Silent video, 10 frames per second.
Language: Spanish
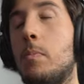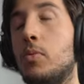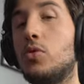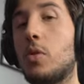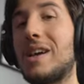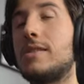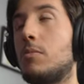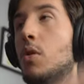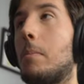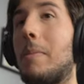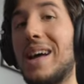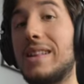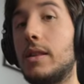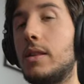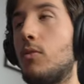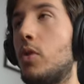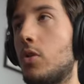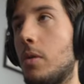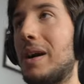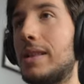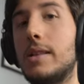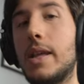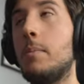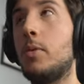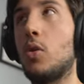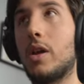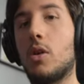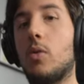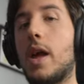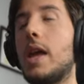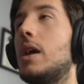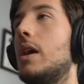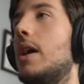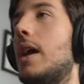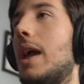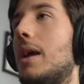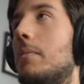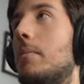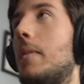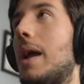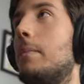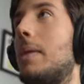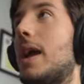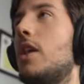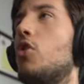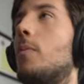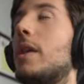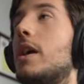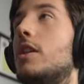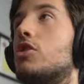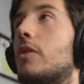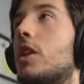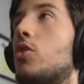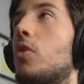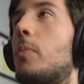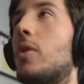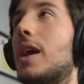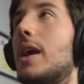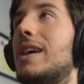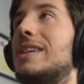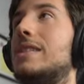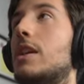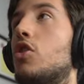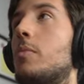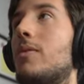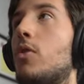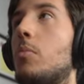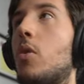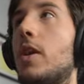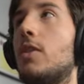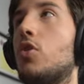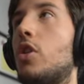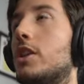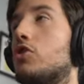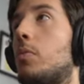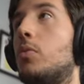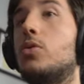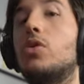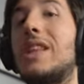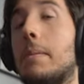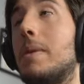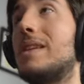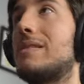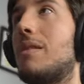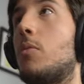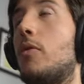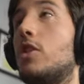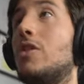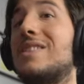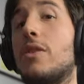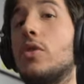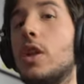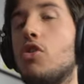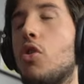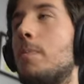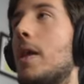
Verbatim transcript: punto máximo bastante bueno, es bastante amplio aunque lo veáis en, pequeño, y sobre todo porque si yo me voy moviendo, esos puntos también se van moviendo hacia donde yo